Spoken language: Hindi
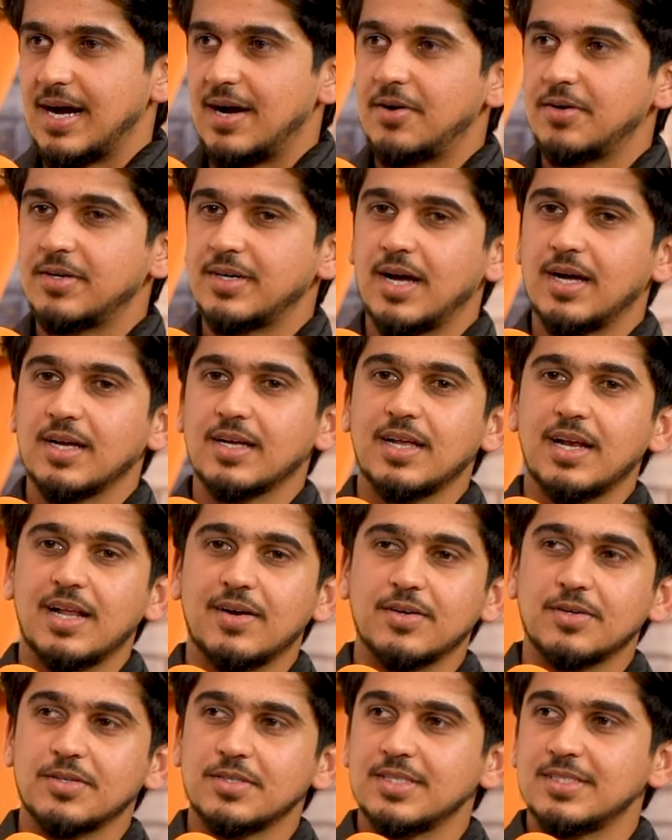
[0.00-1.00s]
हाँ और ना के
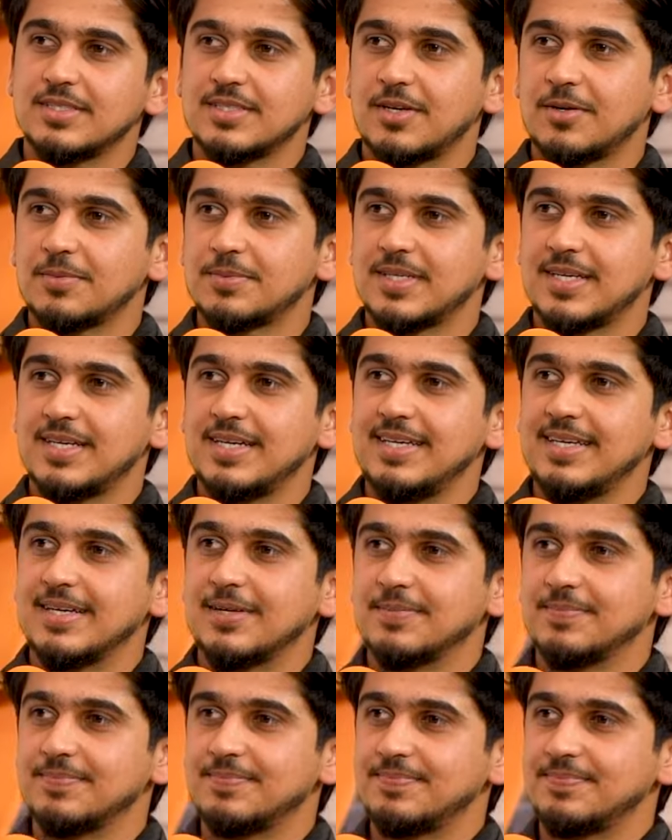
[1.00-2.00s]
अलावा कोई तीसरा ऑप्शन नहीं
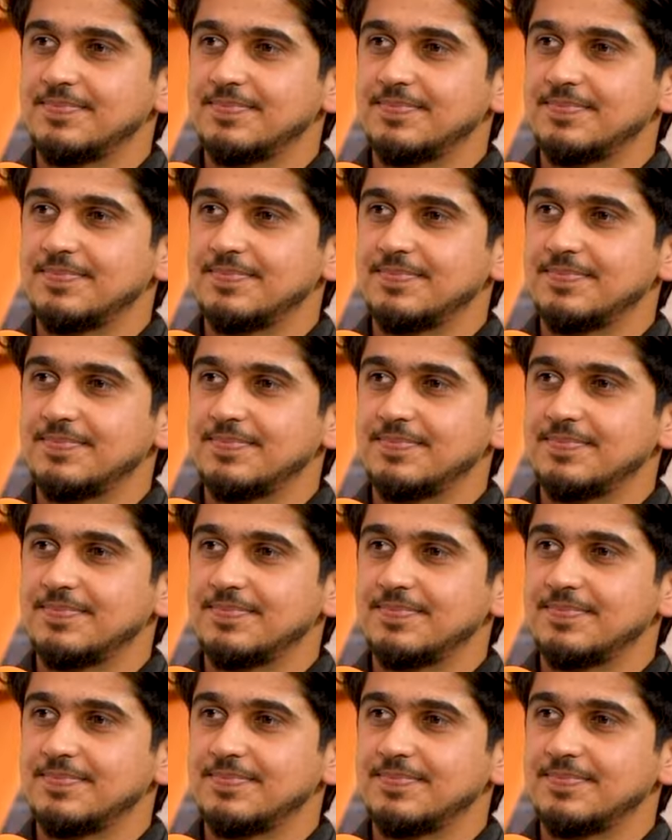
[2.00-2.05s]
है